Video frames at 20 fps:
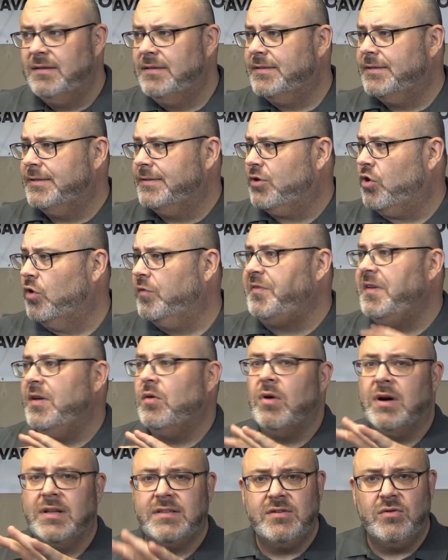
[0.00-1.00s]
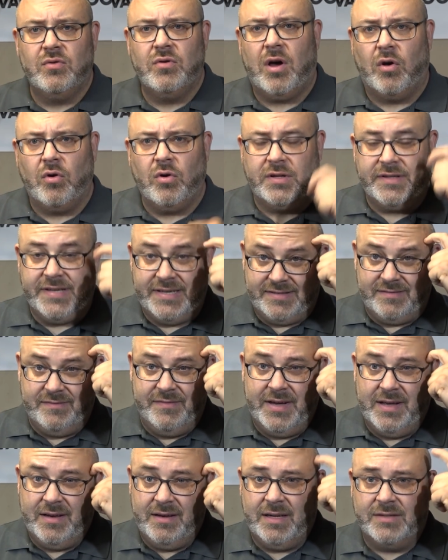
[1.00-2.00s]
äh, Konfiguration auch noch testen
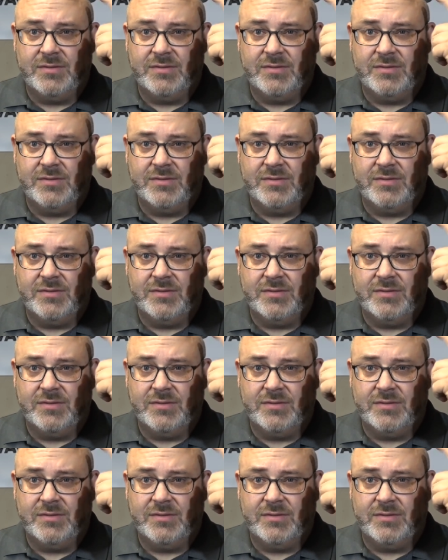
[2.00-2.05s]
werden.